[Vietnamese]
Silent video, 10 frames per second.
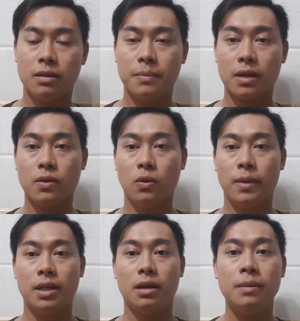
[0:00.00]
mặc dù
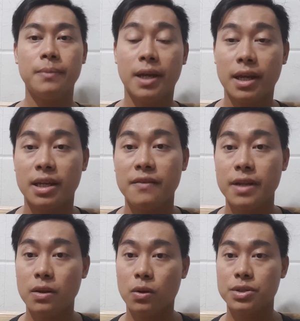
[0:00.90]
mình đã up hai cái
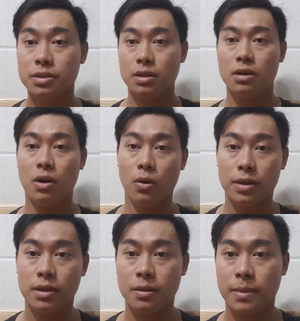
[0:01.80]
video trước đó rồi
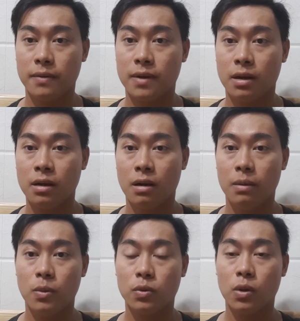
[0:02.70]
Nhưng mà vẫn có
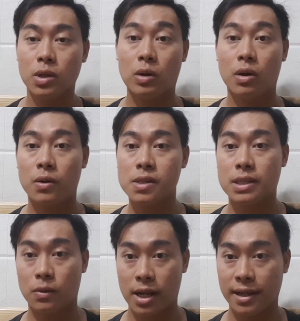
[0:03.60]
một số câu hỏi
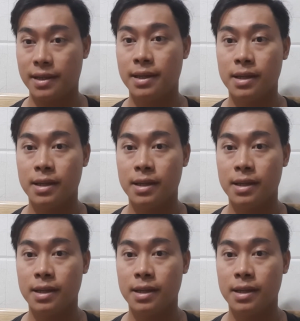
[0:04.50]
sau này